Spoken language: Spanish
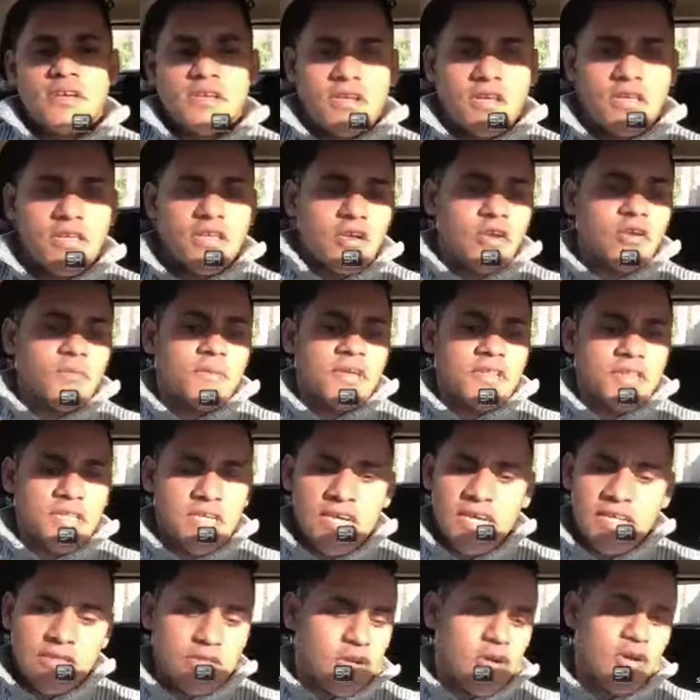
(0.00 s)
Que Dios los
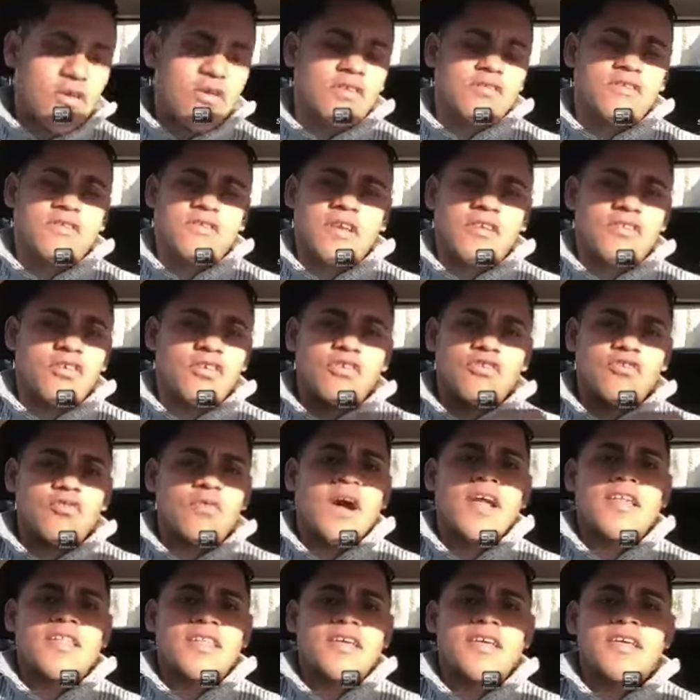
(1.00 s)
bendiga a todos, que Dios los
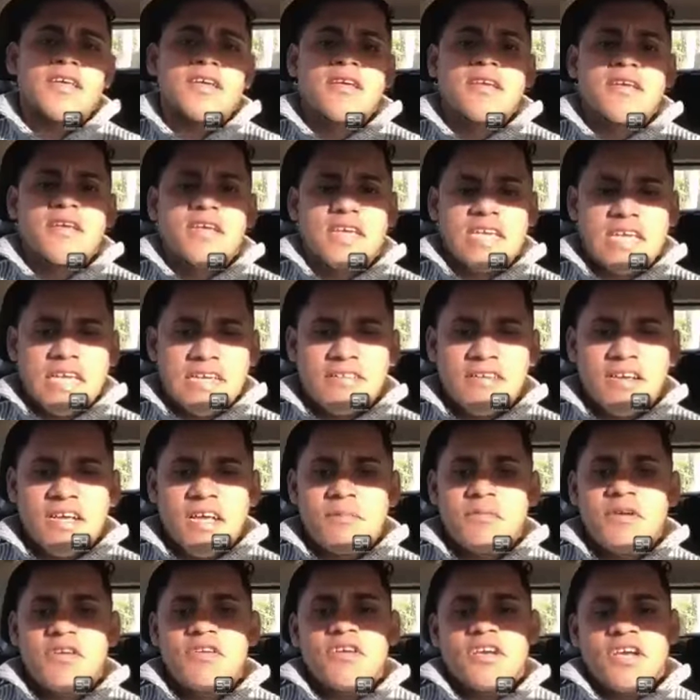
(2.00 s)
guarde en ese
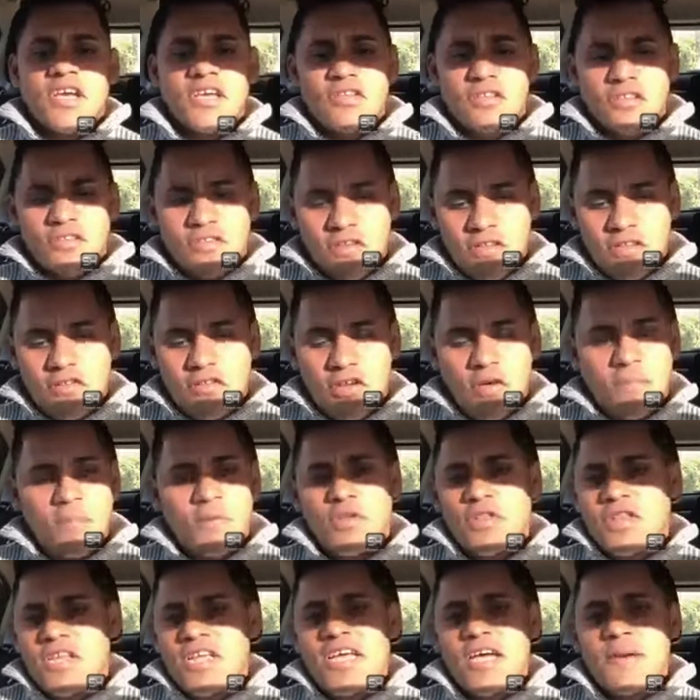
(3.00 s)
camino y que Diosito los
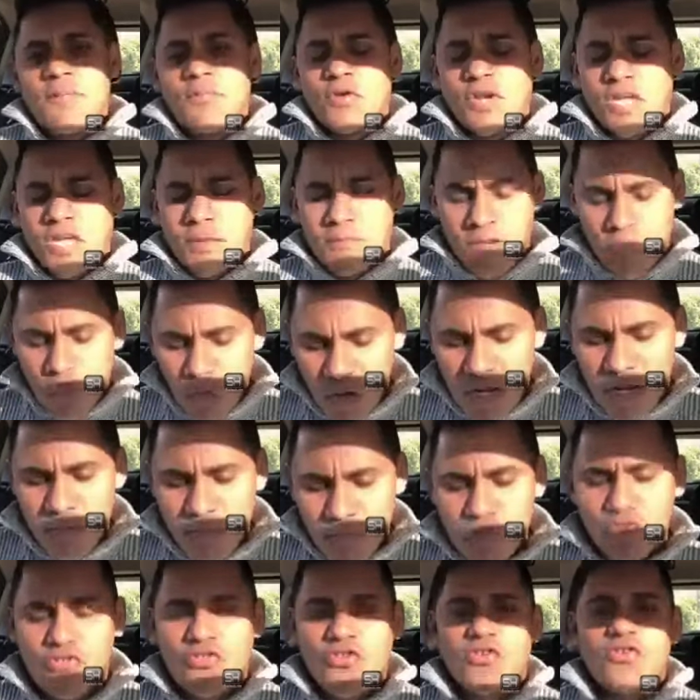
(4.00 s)
proteja porque me duele
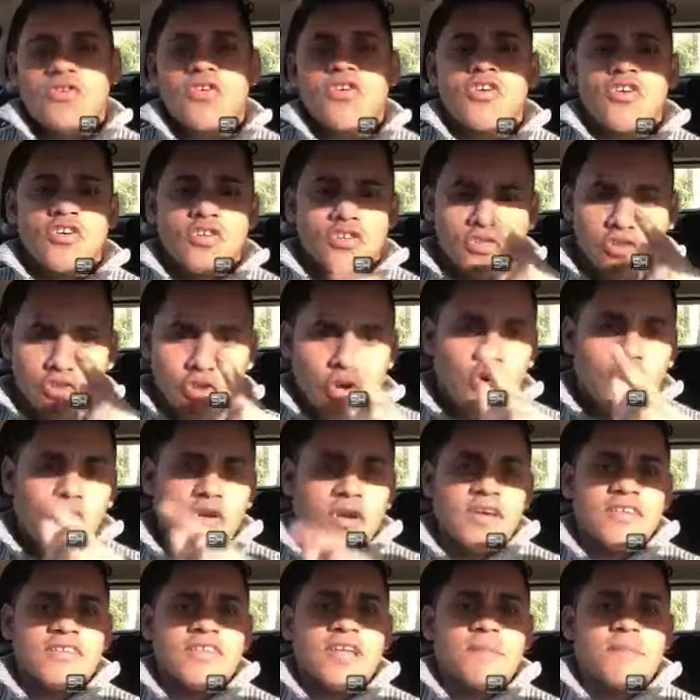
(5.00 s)
mucho todo
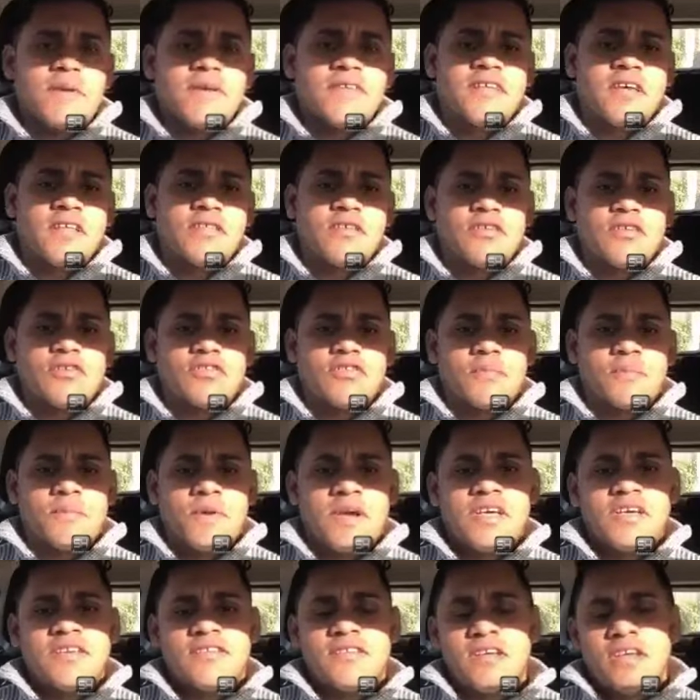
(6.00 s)
lo que está pasando en nuestro
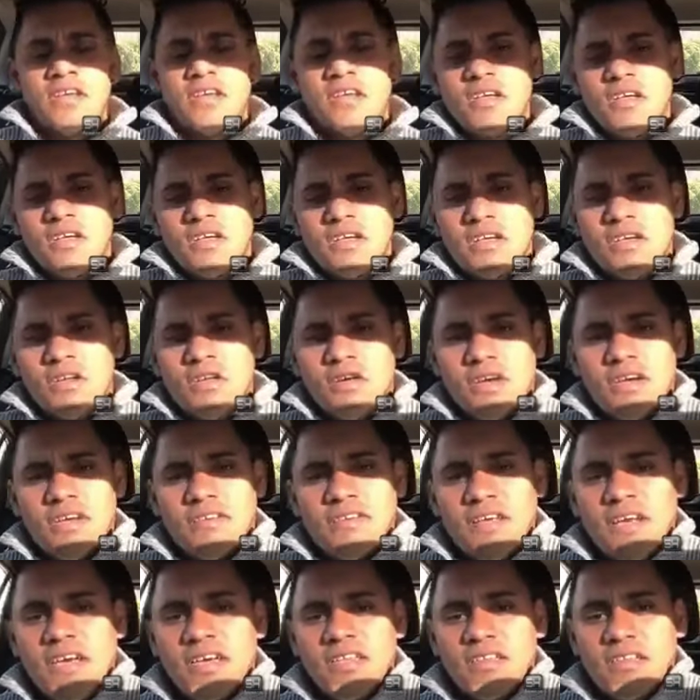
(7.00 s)
país y lo
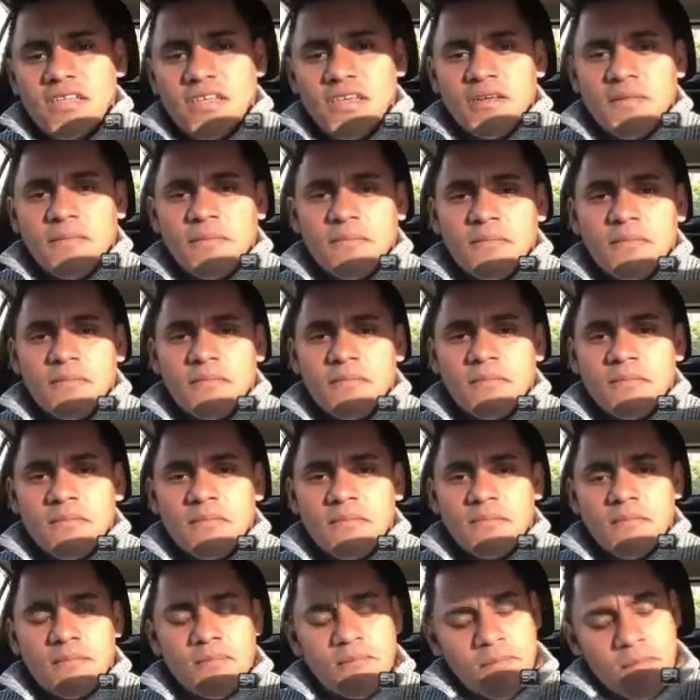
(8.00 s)
que esa gente
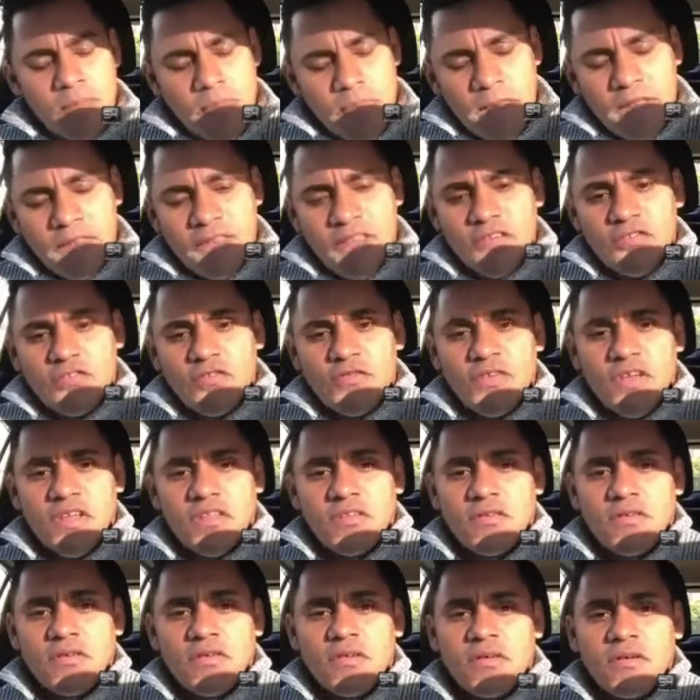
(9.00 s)
está
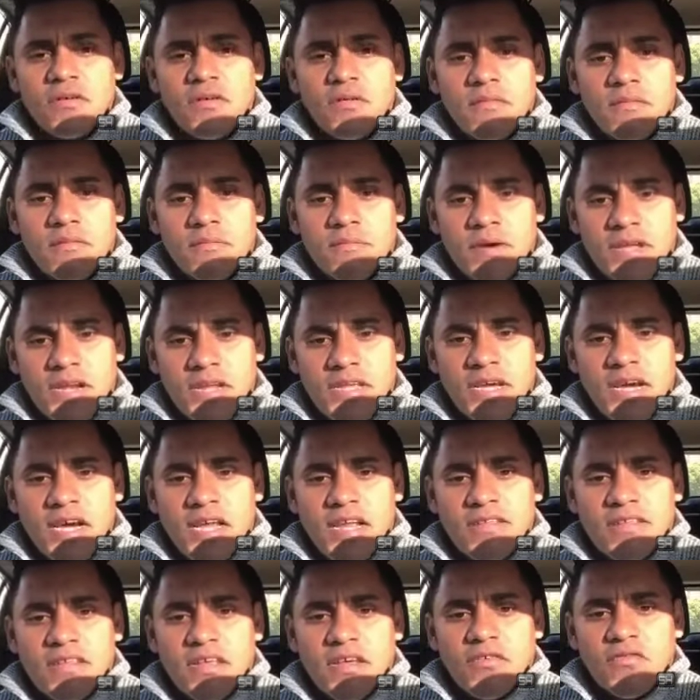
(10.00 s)
sufriendo para
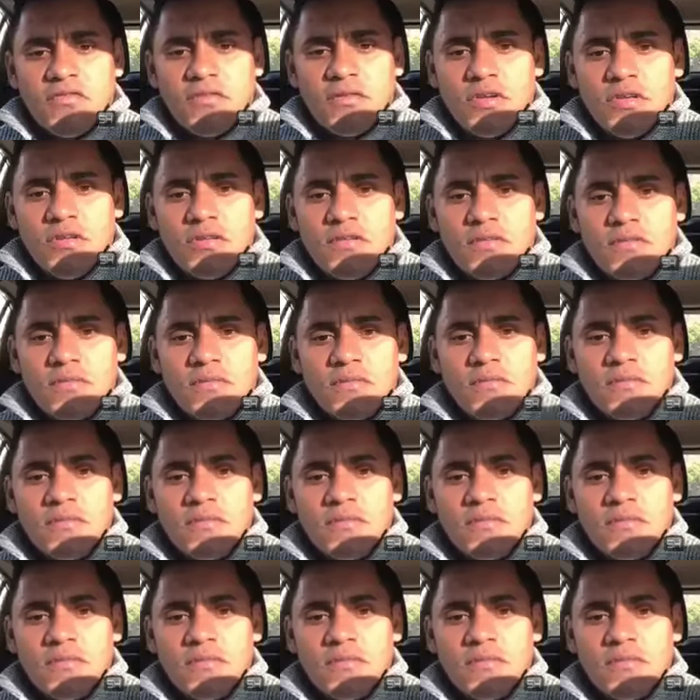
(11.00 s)
llegar a Estados Unidos.